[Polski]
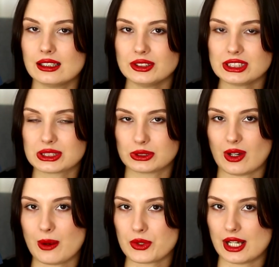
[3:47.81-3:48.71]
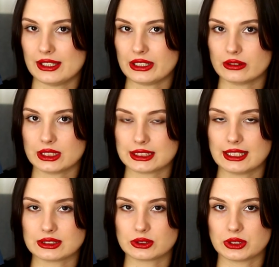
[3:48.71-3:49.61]
chociaż słyszałam, że niekoniecznie
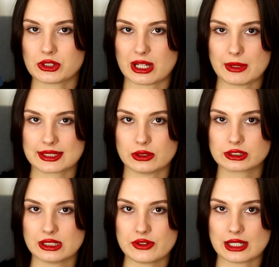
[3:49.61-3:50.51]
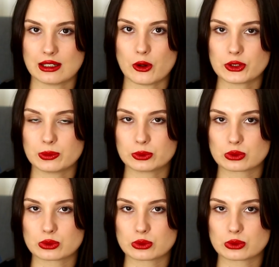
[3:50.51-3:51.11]
jest to książka bardzo odkrywcza dla osób,